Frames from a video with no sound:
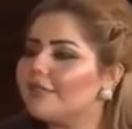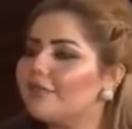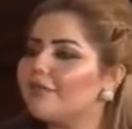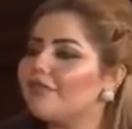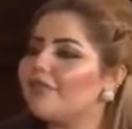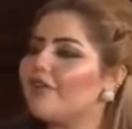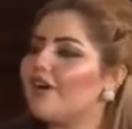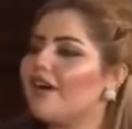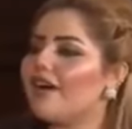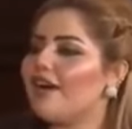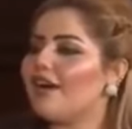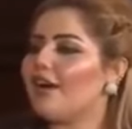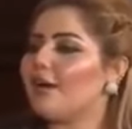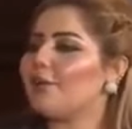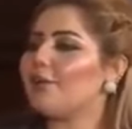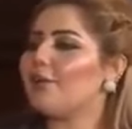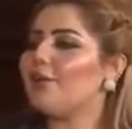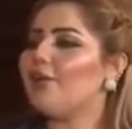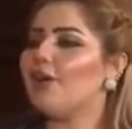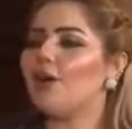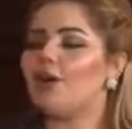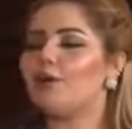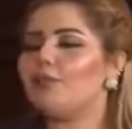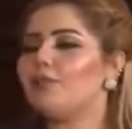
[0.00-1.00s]
الفخر
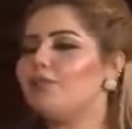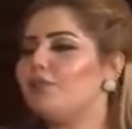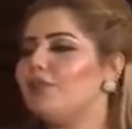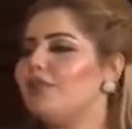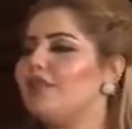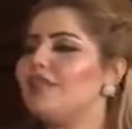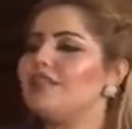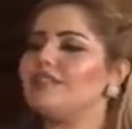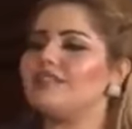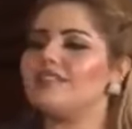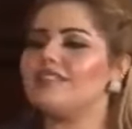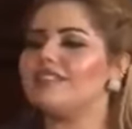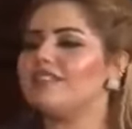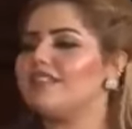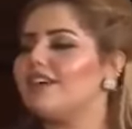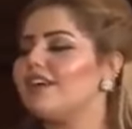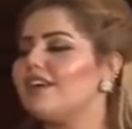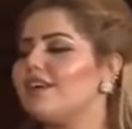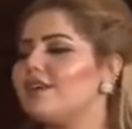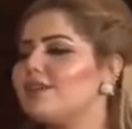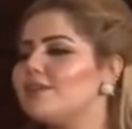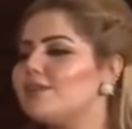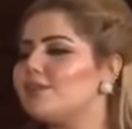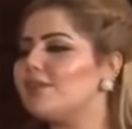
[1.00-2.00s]
والحب
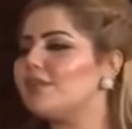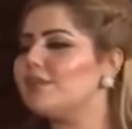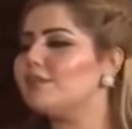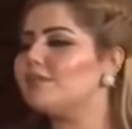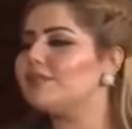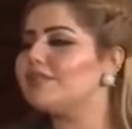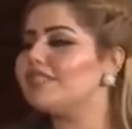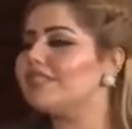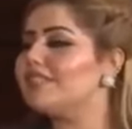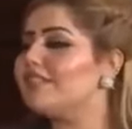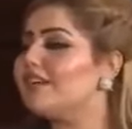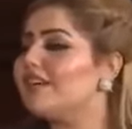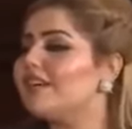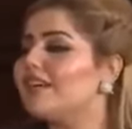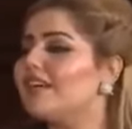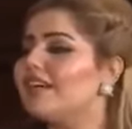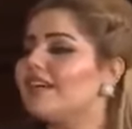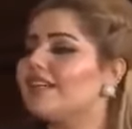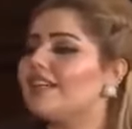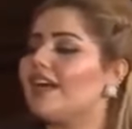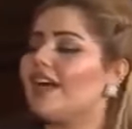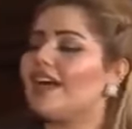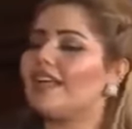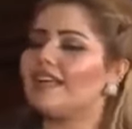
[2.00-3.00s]
والاعتزاز
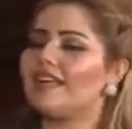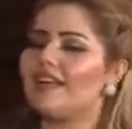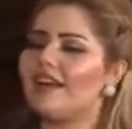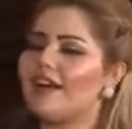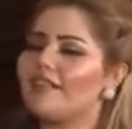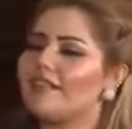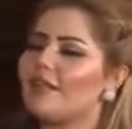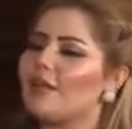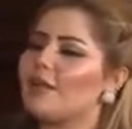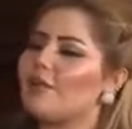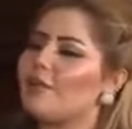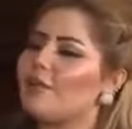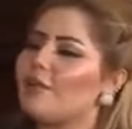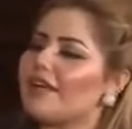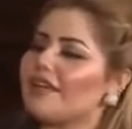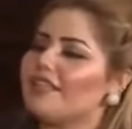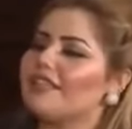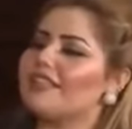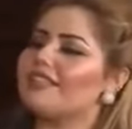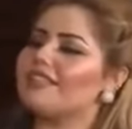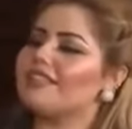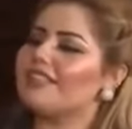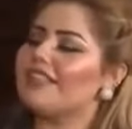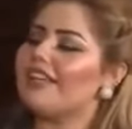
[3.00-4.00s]
والامتنان على هذا
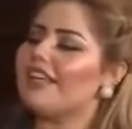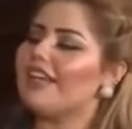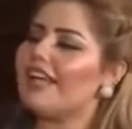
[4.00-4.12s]
الوقت